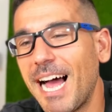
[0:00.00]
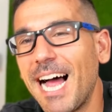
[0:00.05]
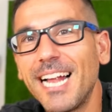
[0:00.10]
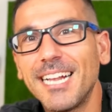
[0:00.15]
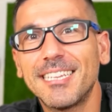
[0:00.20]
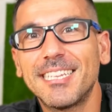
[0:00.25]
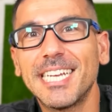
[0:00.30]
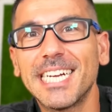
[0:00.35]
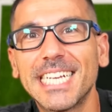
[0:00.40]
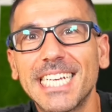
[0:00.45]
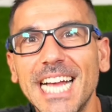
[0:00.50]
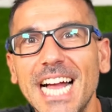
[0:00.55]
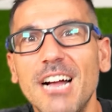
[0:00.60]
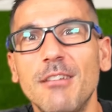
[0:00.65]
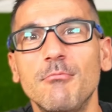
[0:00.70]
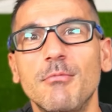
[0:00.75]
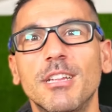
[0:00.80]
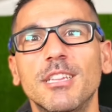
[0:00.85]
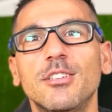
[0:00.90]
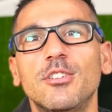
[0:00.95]
alta
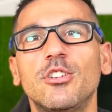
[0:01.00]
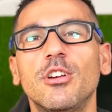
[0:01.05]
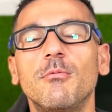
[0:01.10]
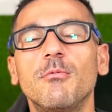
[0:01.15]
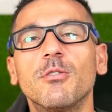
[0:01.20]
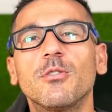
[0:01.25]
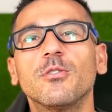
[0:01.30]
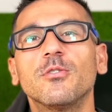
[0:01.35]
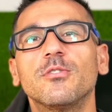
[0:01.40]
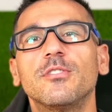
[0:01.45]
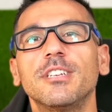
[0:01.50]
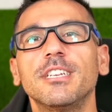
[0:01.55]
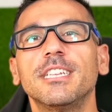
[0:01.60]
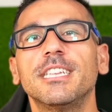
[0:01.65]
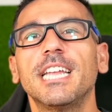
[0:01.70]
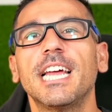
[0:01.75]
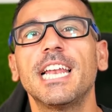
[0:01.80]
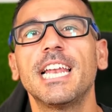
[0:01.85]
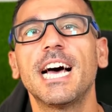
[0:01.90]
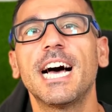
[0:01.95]
gamma, diciamo così,
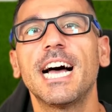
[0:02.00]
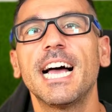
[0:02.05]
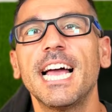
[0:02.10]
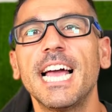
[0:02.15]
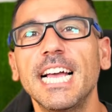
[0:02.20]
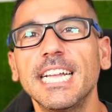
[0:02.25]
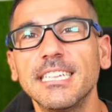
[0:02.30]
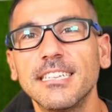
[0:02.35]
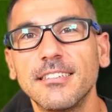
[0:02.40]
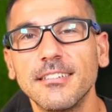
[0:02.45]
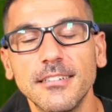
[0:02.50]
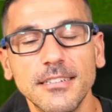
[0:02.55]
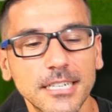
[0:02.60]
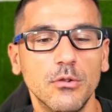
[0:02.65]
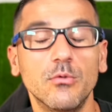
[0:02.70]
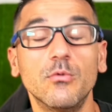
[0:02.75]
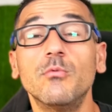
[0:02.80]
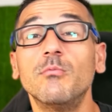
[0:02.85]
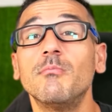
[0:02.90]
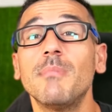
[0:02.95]
della Head,
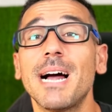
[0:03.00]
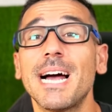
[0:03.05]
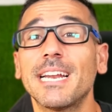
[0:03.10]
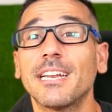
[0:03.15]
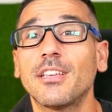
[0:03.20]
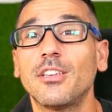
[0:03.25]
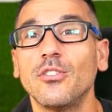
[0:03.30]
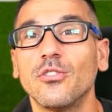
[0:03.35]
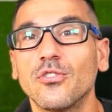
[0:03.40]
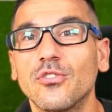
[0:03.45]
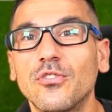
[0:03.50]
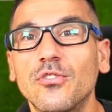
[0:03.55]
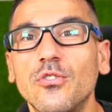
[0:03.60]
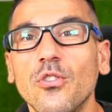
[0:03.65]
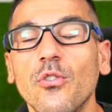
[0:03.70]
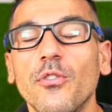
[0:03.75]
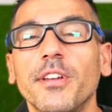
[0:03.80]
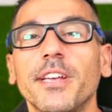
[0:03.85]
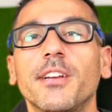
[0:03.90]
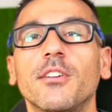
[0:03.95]
un marchio
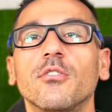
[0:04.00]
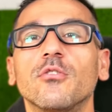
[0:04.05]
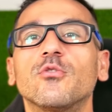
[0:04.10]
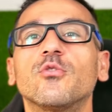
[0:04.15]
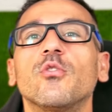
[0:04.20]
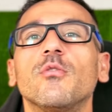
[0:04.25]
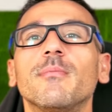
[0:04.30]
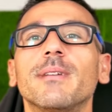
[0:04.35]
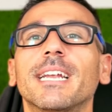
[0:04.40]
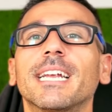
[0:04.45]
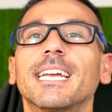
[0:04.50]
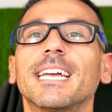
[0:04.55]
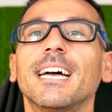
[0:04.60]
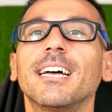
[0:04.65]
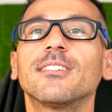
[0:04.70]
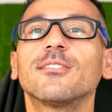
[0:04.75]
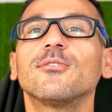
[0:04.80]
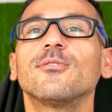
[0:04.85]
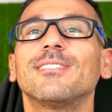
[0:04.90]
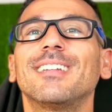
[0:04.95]
storico sul
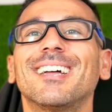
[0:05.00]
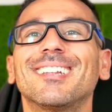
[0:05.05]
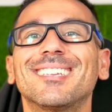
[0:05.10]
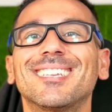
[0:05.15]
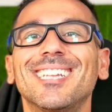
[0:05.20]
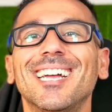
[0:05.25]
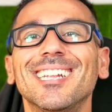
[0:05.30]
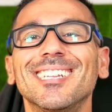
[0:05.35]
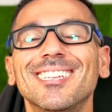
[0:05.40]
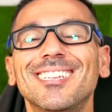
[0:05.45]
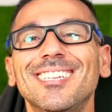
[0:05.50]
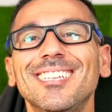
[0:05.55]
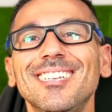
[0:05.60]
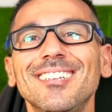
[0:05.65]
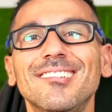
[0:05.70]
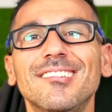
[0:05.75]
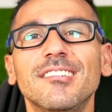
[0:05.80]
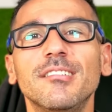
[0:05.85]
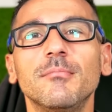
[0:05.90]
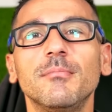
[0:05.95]
mercato da
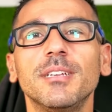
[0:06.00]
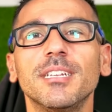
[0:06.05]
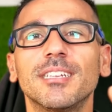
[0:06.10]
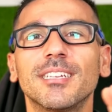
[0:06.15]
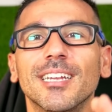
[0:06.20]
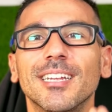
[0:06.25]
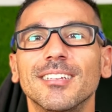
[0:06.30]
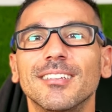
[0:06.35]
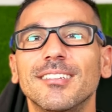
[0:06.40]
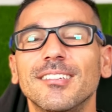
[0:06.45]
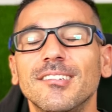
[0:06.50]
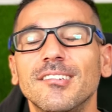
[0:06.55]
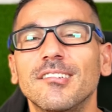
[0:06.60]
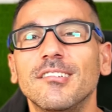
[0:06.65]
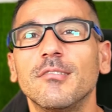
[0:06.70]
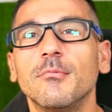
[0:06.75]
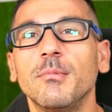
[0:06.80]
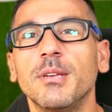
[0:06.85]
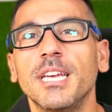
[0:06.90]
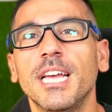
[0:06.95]
tantissimi
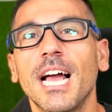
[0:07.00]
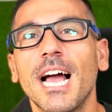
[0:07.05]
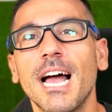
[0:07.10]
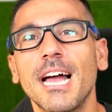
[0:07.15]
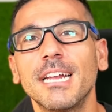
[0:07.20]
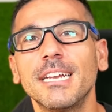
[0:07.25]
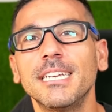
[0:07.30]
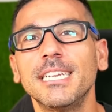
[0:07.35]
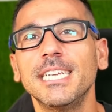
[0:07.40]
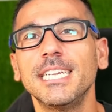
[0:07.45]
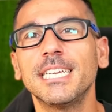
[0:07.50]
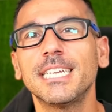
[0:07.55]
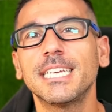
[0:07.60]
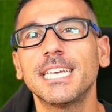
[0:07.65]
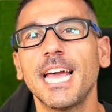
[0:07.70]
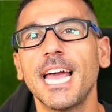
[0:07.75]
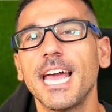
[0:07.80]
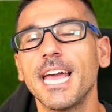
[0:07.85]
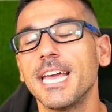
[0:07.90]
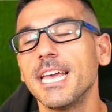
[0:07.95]
tantissimi anni
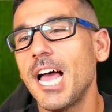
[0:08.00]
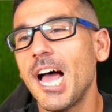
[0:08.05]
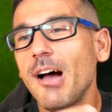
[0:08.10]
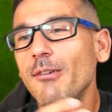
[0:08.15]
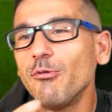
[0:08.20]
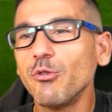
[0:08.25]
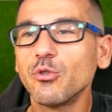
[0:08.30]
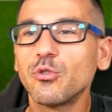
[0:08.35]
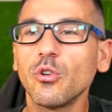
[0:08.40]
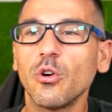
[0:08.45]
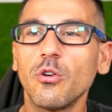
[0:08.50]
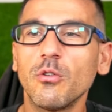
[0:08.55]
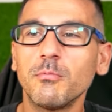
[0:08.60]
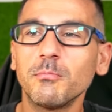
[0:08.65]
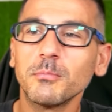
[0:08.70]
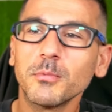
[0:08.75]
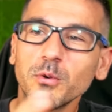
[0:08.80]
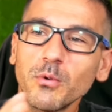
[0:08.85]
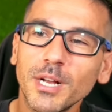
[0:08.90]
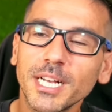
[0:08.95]
che ha
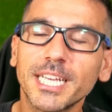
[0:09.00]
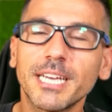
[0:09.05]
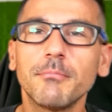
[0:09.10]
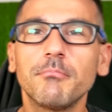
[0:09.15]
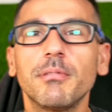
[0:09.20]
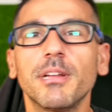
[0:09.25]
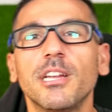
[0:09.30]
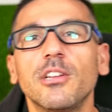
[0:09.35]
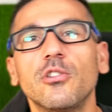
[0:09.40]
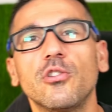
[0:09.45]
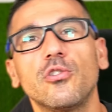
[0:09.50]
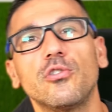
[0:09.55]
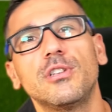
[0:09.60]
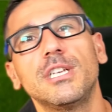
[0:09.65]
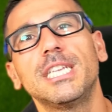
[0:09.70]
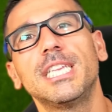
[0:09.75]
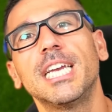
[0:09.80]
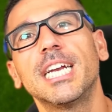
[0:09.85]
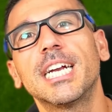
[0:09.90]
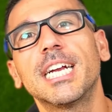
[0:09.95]
avuto qualche periodo
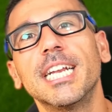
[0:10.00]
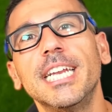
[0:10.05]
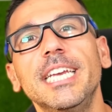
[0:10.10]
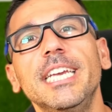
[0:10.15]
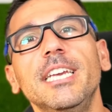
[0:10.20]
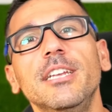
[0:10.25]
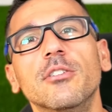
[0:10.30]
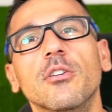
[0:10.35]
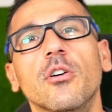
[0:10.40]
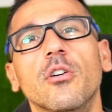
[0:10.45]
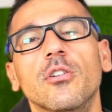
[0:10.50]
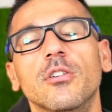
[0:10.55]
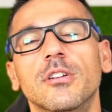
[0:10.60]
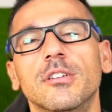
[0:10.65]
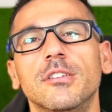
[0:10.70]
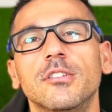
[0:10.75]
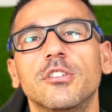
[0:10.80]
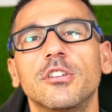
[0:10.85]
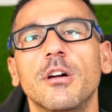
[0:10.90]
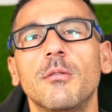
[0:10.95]
di declino,
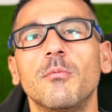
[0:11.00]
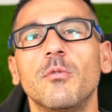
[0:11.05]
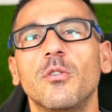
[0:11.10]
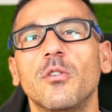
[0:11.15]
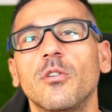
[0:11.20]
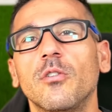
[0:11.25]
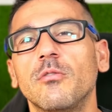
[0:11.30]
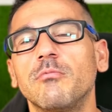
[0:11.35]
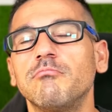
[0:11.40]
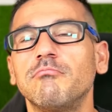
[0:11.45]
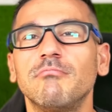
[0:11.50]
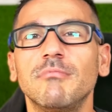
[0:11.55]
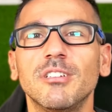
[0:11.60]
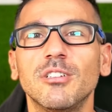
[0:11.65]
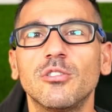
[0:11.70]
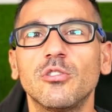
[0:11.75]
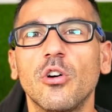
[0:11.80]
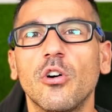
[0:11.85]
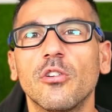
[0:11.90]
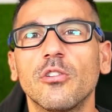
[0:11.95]
diciamo
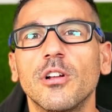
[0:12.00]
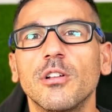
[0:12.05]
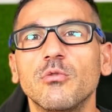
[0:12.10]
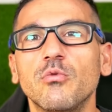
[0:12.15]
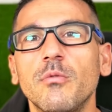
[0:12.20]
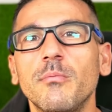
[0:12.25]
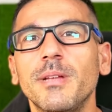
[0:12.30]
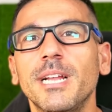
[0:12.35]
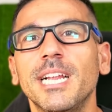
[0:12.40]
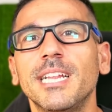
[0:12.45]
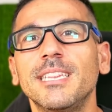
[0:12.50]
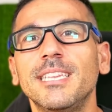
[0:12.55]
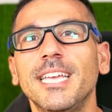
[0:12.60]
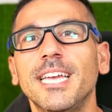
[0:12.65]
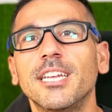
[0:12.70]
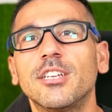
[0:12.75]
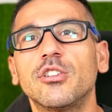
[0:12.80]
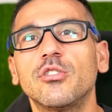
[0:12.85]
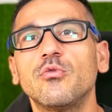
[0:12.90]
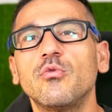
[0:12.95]
intorno al
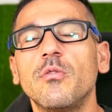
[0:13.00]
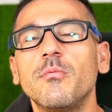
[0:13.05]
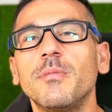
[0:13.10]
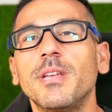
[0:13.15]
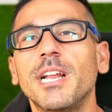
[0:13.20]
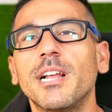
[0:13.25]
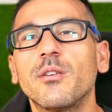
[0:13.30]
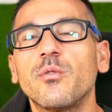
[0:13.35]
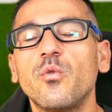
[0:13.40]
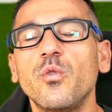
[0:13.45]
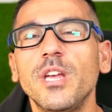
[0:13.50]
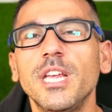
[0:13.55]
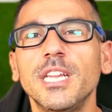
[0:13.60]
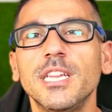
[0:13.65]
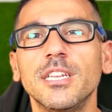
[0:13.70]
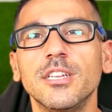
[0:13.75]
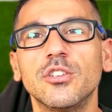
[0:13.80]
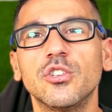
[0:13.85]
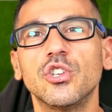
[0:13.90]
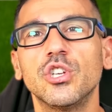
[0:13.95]

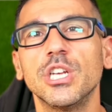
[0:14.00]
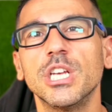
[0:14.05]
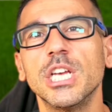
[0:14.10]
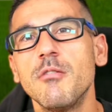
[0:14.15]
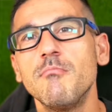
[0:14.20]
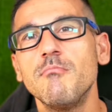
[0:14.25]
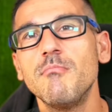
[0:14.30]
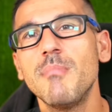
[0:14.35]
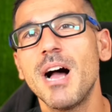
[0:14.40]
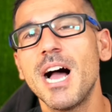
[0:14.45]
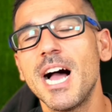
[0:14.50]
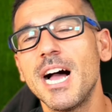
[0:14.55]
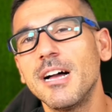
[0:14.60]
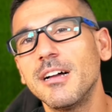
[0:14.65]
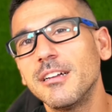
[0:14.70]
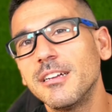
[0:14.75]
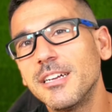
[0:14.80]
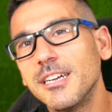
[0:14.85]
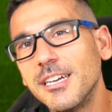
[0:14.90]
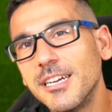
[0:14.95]
2010-2015,
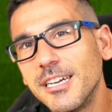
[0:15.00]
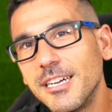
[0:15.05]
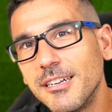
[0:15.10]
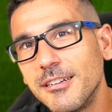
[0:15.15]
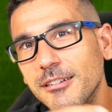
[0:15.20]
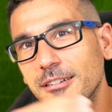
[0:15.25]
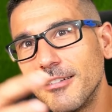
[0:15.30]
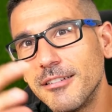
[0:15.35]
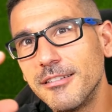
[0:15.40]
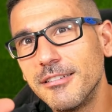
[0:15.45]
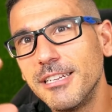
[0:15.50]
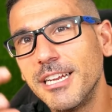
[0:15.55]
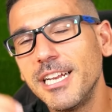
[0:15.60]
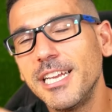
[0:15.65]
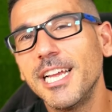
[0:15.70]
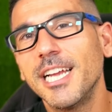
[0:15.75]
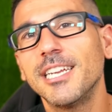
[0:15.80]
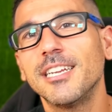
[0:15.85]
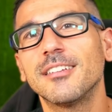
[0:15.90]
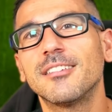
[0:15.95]
ma eh,
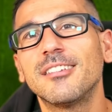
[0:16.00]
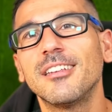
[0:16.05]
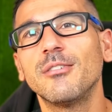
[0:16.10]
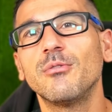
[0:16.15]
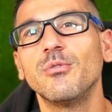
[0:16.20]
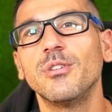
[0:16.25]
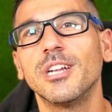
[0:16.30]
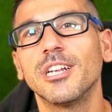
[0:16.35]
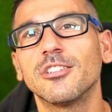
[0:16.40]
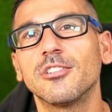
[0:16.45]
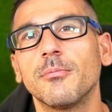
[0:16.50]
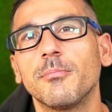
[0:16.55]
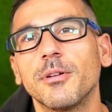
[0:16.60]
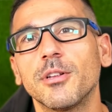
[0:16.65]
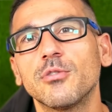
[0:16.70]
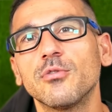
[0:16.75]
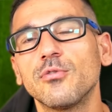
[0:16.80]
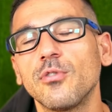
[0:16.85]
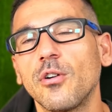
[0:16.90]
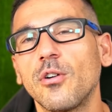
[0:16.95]
negli anni a seguire,
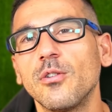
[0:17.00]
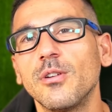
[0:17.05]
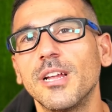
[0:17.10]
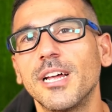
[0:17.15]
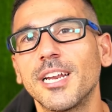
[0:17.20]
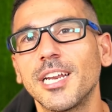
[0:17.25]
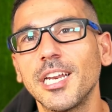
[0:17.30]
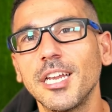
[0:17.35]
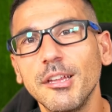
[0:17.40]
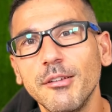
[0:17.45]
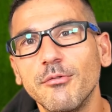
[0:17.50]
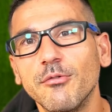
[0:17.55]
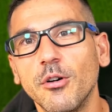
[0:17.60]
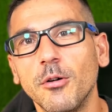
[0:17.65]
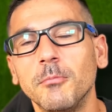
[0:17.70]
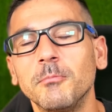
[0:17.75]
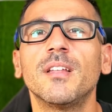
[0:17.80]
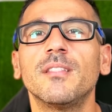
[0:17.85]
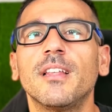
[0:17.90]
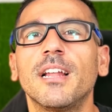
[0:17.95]
soprattutto con
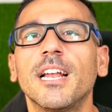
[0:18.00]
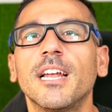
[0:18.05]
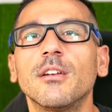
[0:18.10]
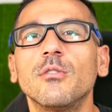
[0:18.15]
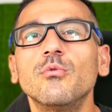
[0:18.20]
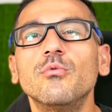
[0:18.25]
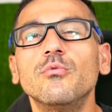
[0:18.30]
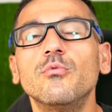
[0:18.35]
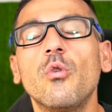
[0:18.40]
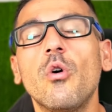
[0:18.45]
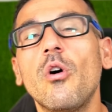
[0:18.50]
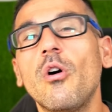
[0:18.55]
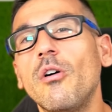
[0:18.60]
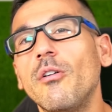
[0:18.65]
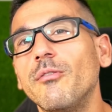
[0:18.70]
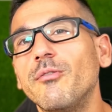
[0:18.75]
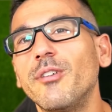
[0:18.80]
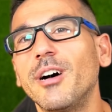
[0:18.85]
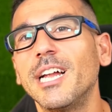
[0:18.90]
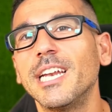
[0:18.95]
l'arrivo della
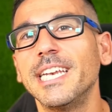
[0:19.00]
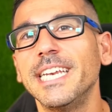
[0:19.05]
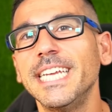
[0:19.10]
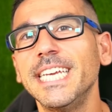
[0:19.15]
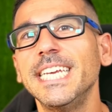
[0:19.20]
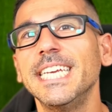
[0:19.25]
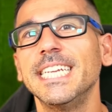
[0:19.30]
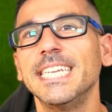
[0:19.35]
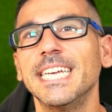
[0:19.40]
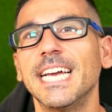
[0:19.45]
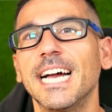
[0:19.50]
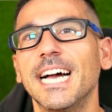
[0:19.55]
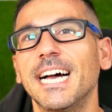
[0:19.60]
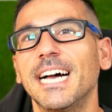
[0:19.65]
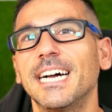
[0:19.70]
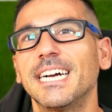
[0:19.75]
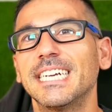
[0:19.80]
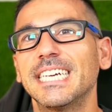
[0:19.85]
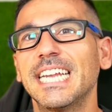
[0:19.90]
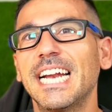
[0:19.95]
nuova
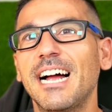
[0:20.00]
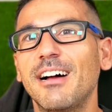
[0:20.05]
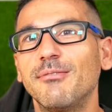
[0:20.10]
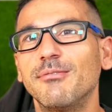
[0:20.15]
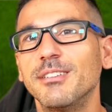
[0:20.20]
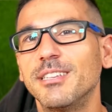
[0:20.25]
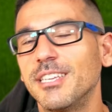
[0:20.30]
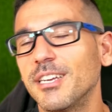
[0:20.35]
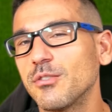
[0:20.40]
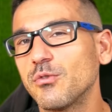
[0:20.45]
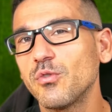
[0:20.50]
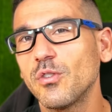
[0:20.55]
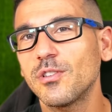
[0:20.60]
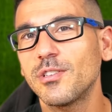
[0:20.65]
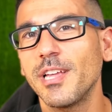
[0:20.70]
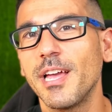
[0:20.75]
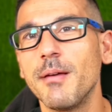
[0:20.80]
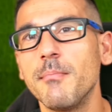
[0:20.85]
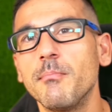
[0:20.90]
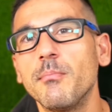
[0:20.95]
linea grafica, Gravity a suo
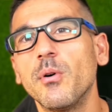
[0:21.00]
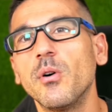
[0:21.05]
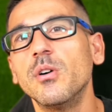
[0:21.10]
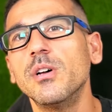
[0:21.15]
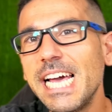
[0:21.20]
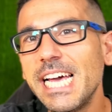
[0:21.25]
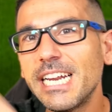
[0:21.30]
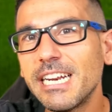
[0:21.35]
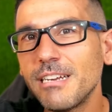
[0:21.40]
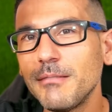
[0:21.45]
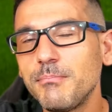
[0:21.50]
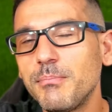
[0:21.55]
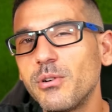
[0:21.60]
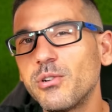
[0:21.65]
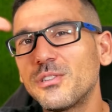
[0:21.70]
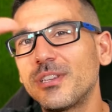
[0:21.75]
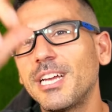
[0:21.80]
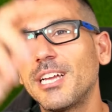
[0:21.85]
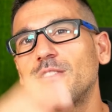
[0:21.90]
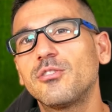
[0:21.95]
tempo, è
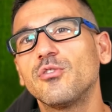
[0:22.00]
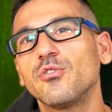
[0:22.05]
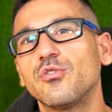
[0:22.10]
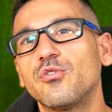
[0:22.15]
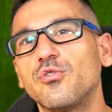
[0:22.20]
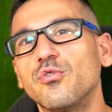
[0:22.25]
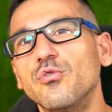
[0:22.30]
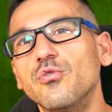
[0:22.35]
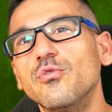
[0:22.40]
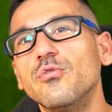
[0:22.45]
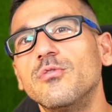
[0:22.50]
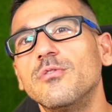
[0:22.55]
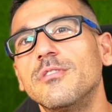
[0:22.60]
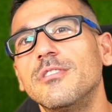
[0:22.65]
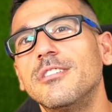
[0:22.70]
riportato su